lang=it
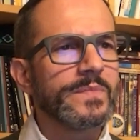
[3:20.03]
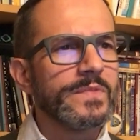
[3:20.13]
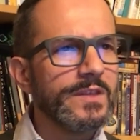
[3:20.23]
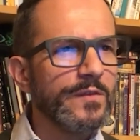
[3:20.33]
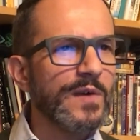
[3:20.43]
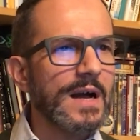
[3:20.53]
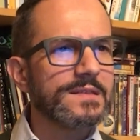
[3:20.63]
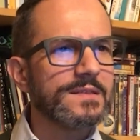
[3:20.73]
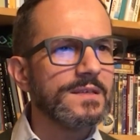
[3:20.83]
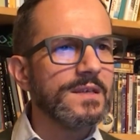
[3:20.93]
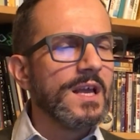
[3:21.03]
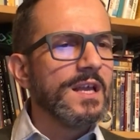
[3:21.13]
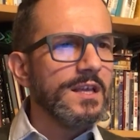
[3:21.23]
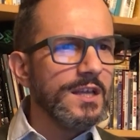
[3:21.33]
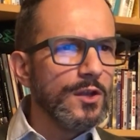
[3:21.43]
difatti
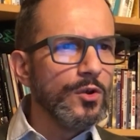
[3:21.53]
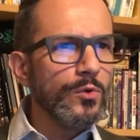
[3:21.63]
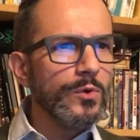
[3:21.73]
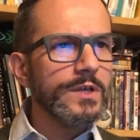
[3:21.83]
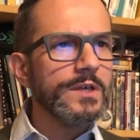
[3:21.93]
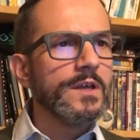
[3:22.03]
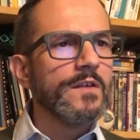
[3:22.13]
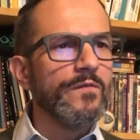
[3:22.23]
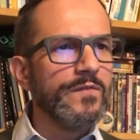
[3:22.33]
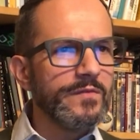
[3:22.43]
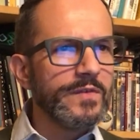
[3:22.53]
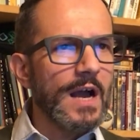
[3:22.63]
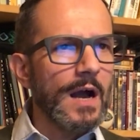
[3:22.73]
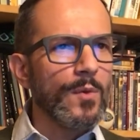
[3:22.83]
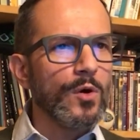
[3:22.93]
in lui
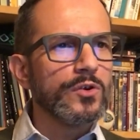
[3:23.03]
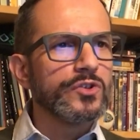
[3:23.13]
viviamo,